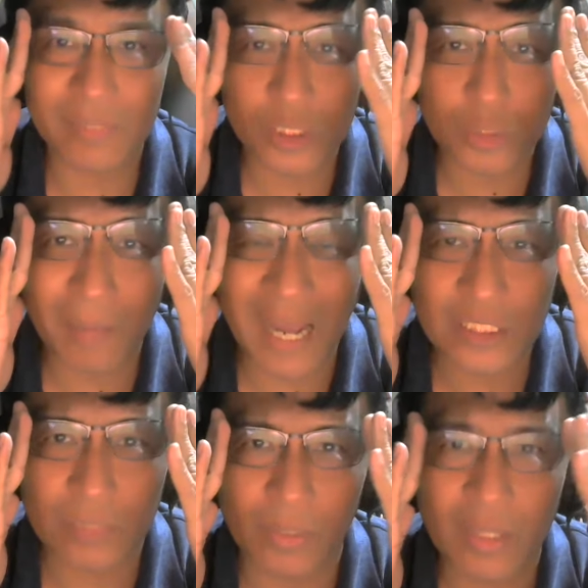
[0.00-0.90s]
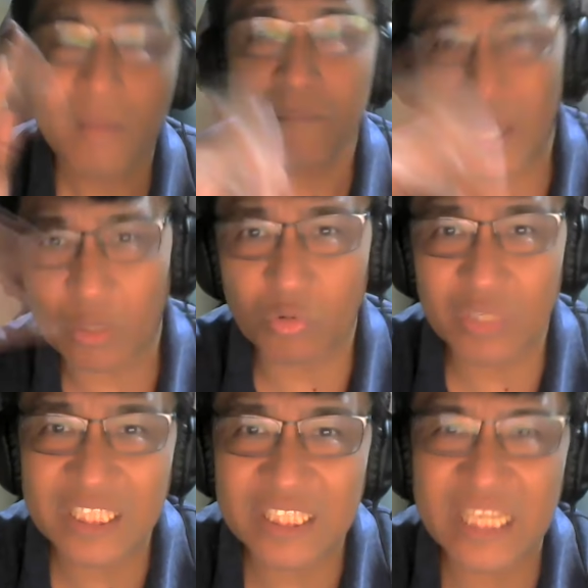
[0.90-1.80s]
as much as possible. Pero
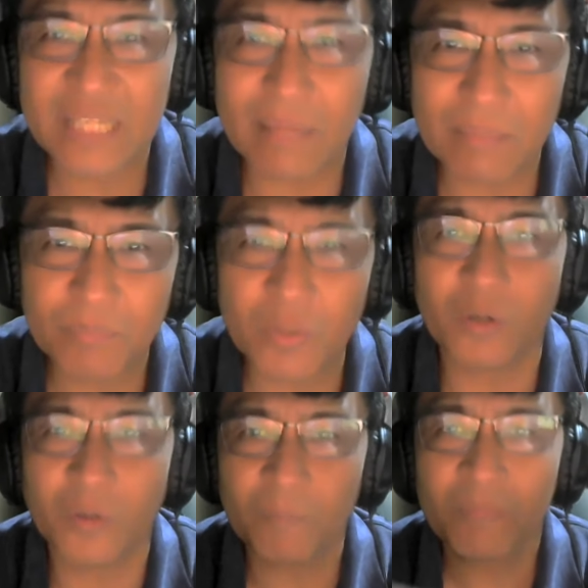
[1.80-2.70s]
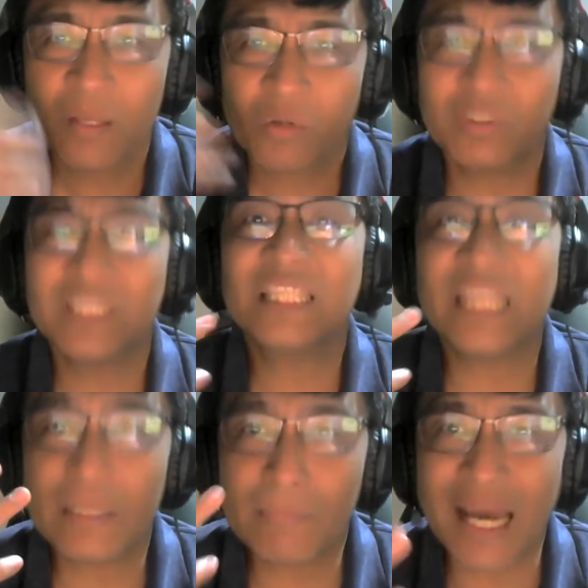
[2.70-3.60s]
kung hindi naman po, kung
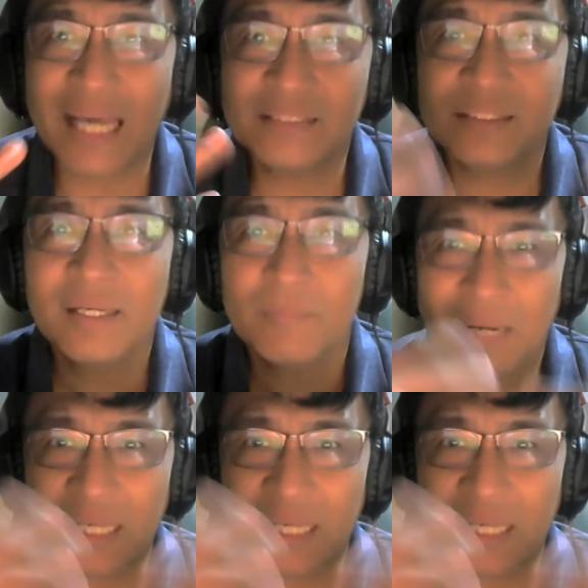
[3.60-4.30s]
hindi naman,